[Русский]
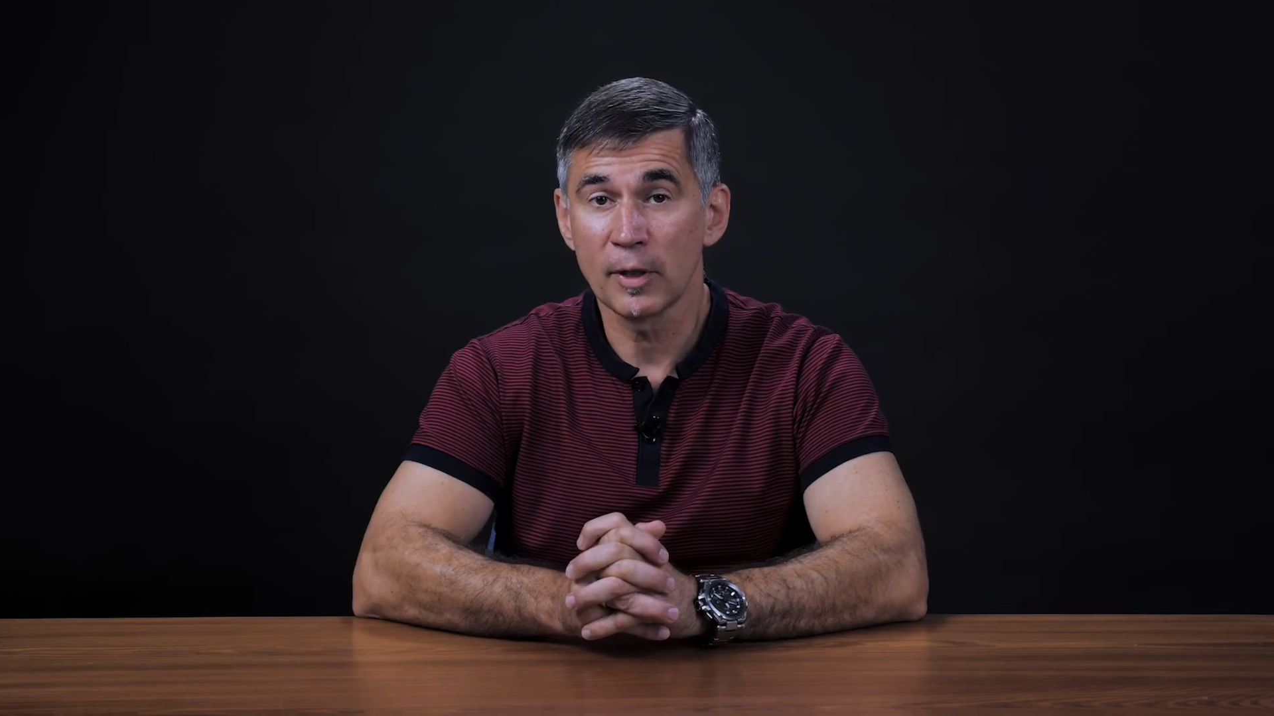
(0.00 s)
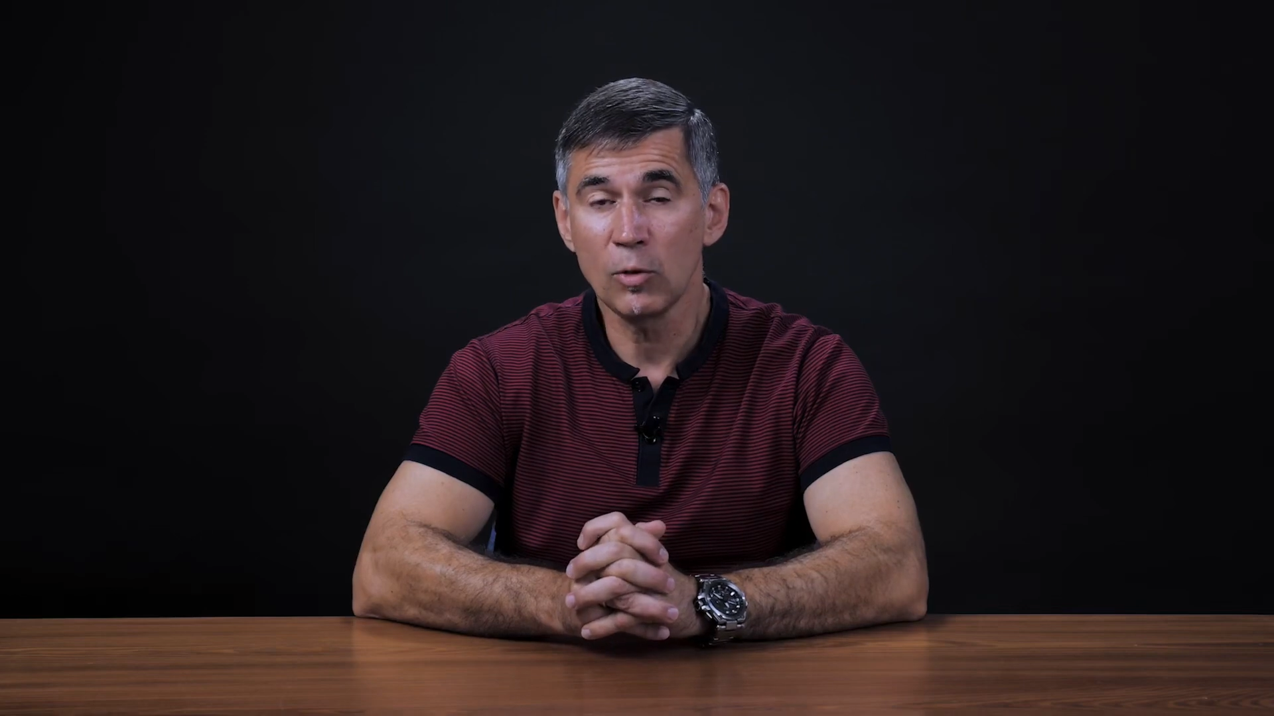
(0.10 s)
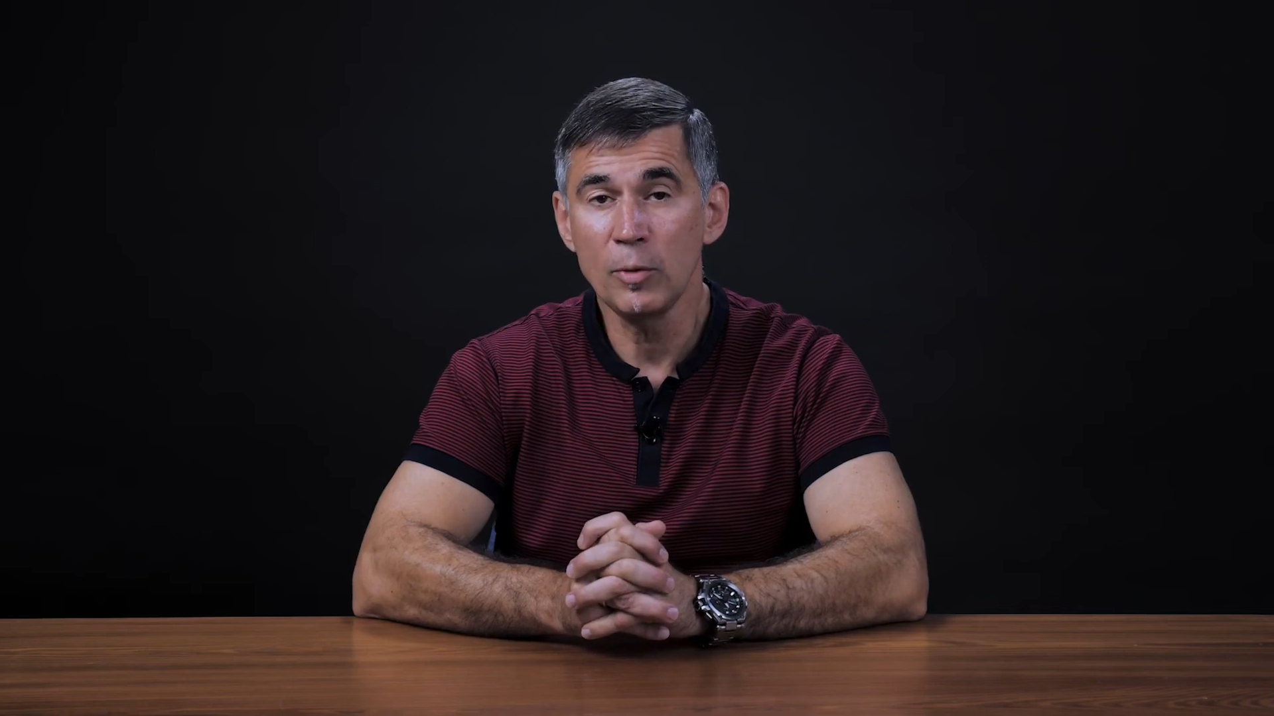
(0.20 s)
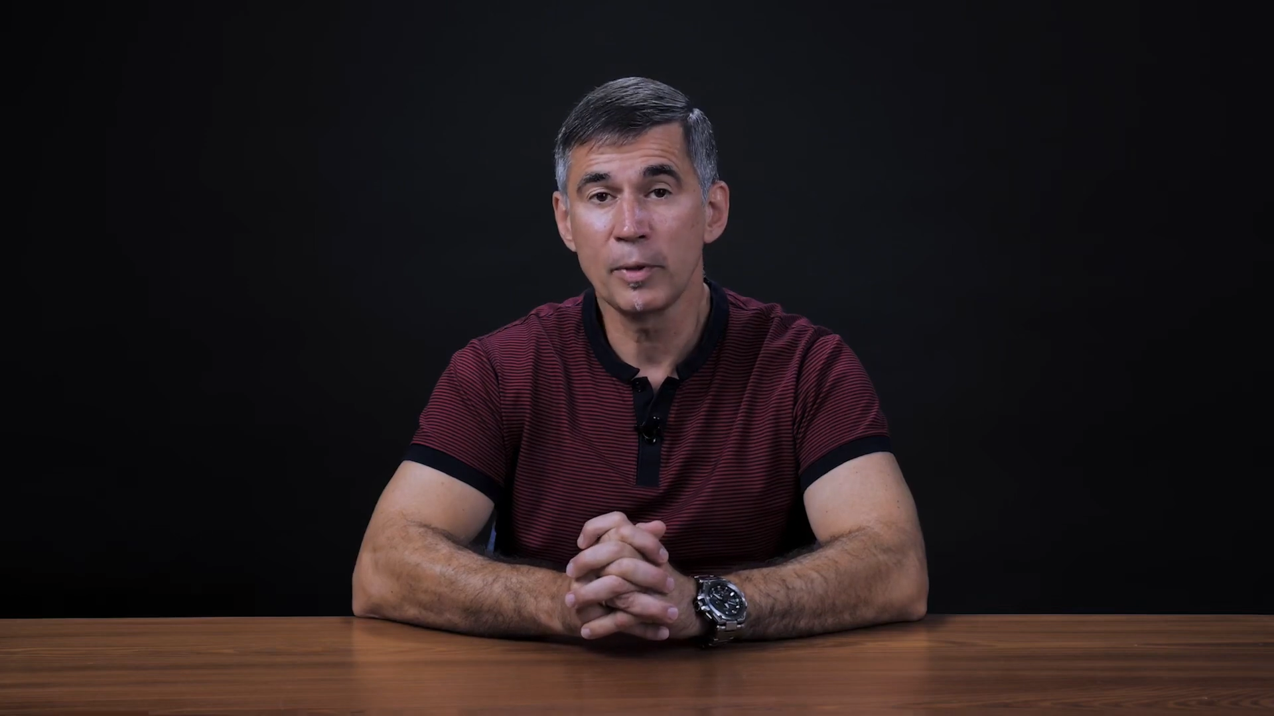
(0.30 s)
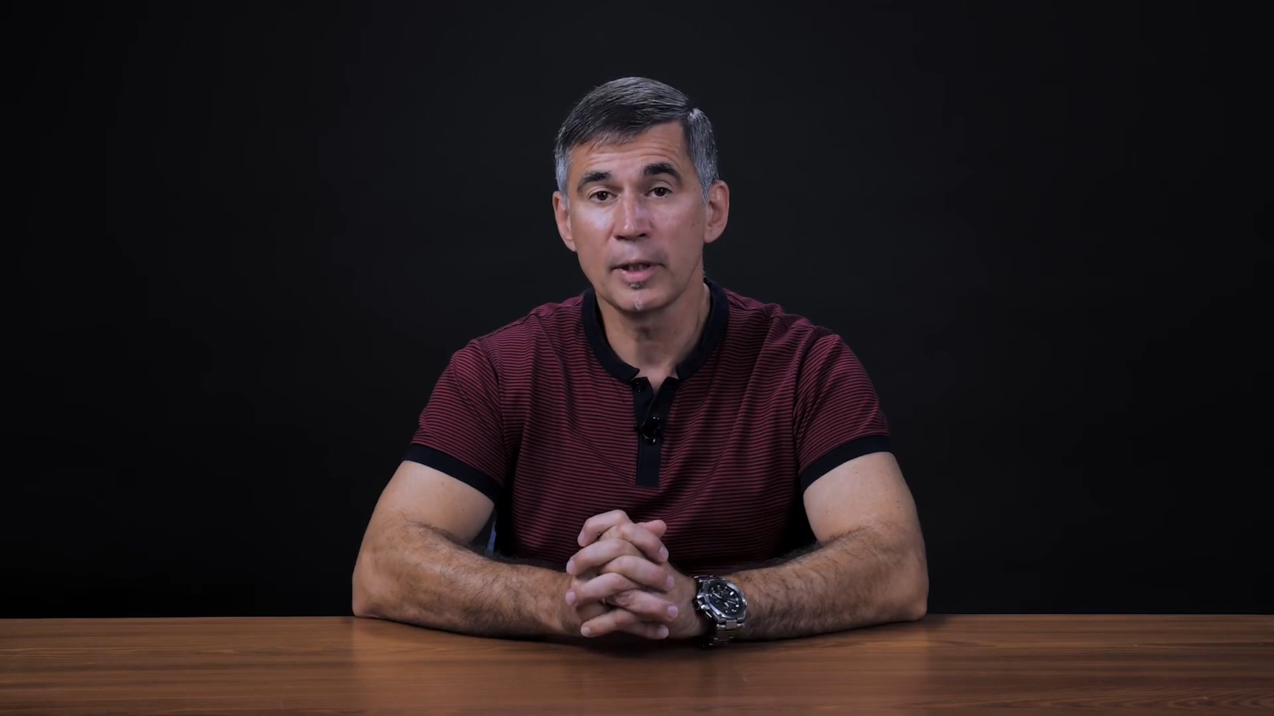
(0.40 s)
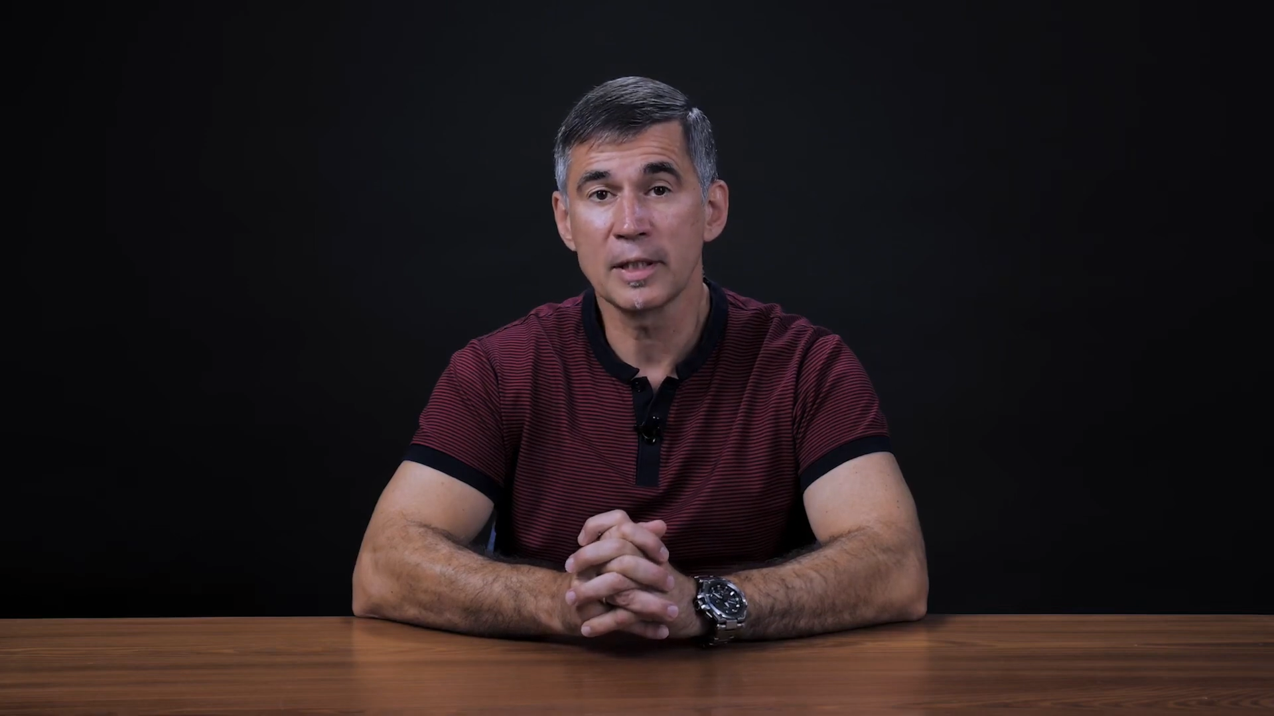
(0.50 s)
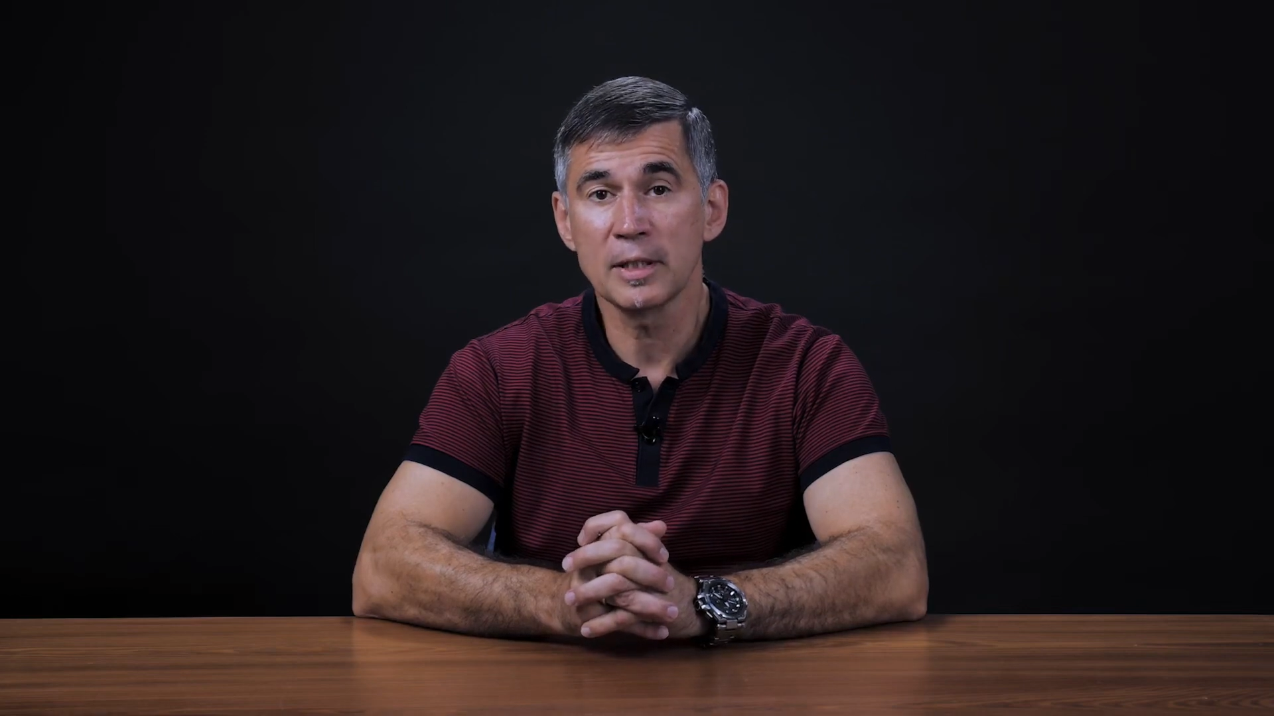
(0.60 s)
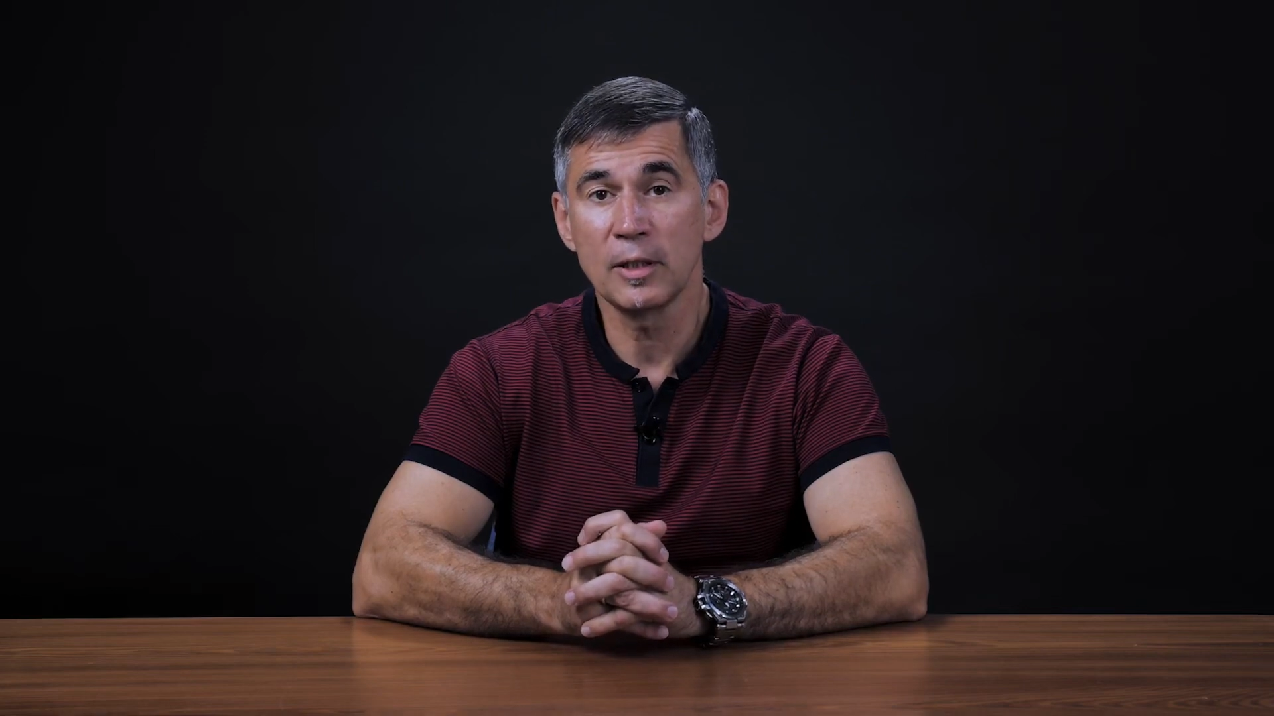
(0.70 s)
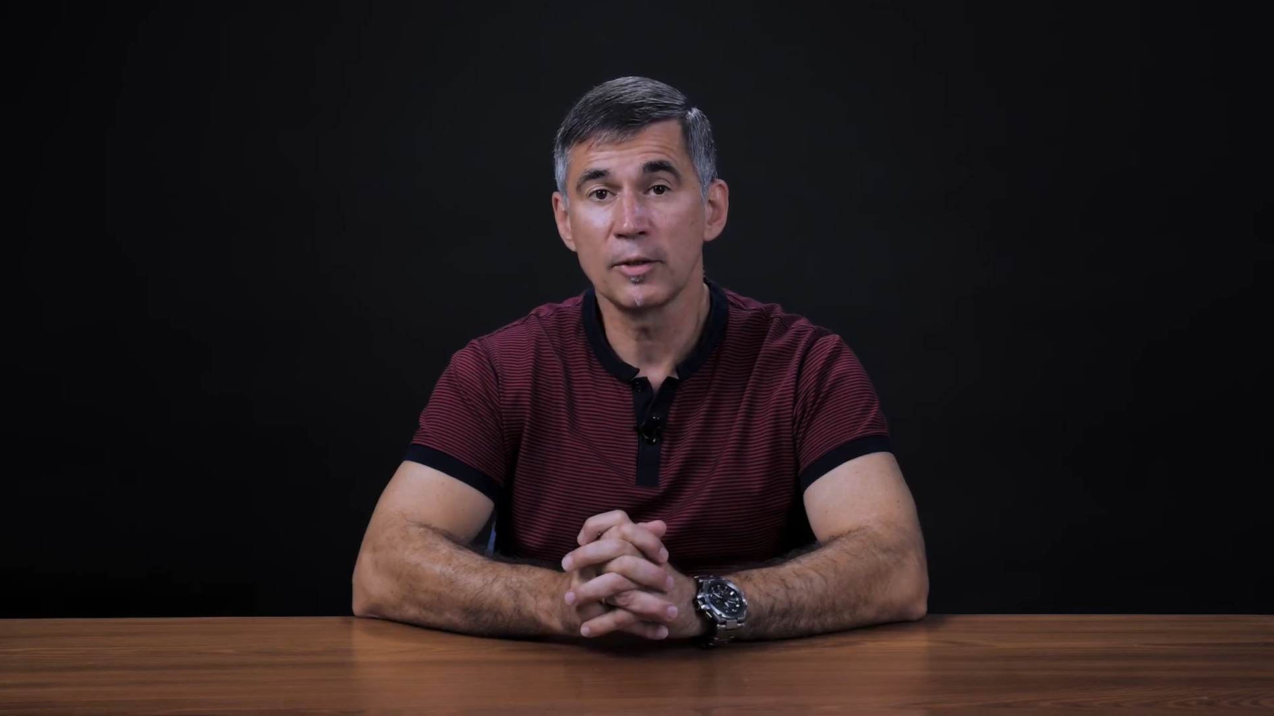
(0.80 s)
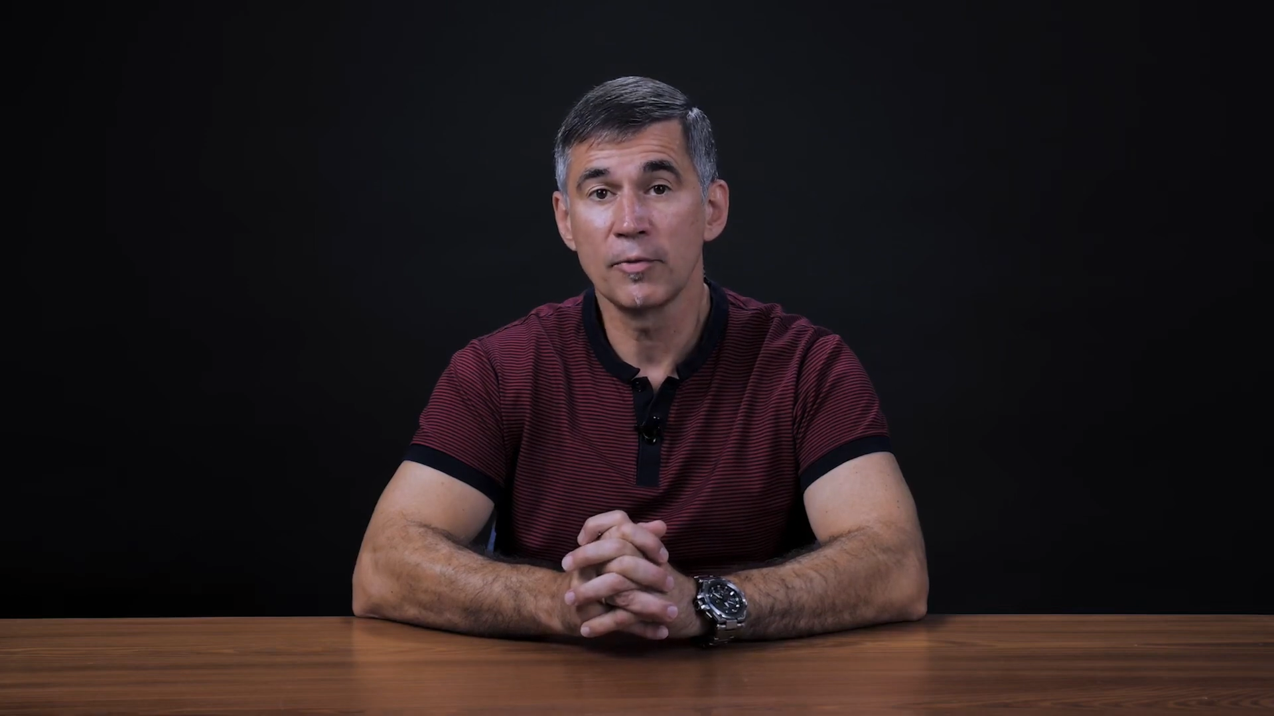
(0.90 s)
король
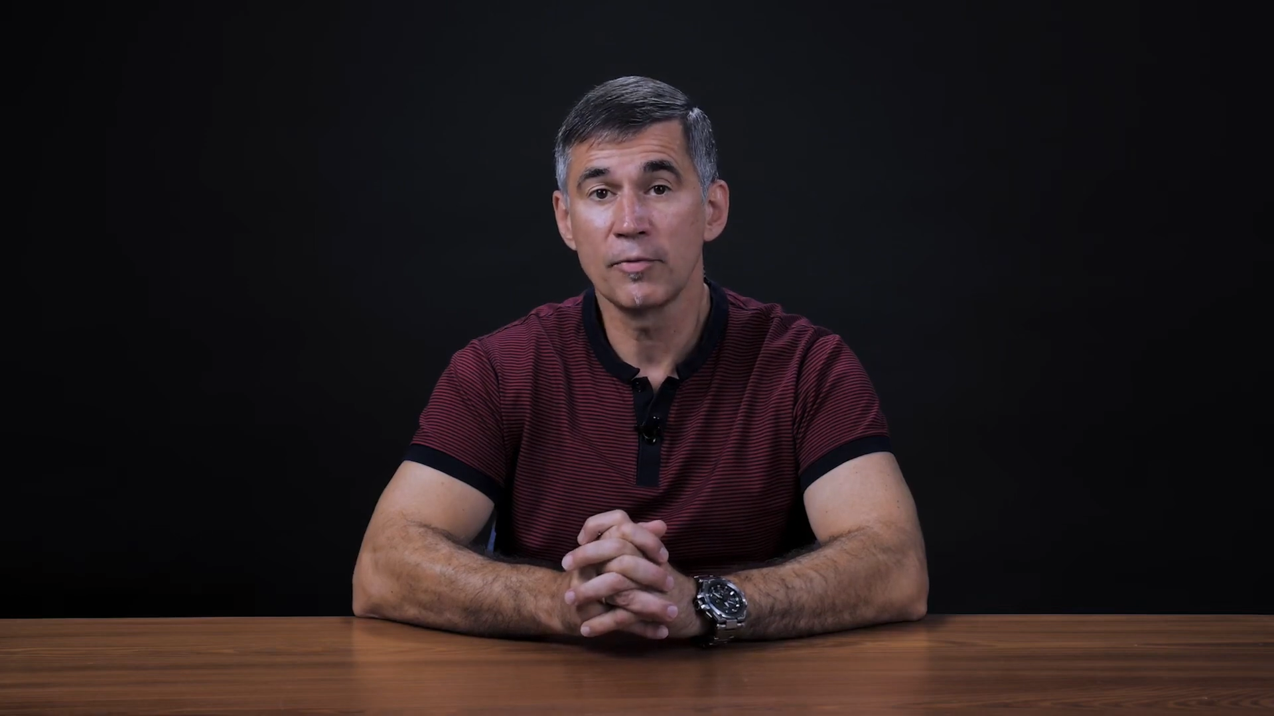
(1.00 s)
приказал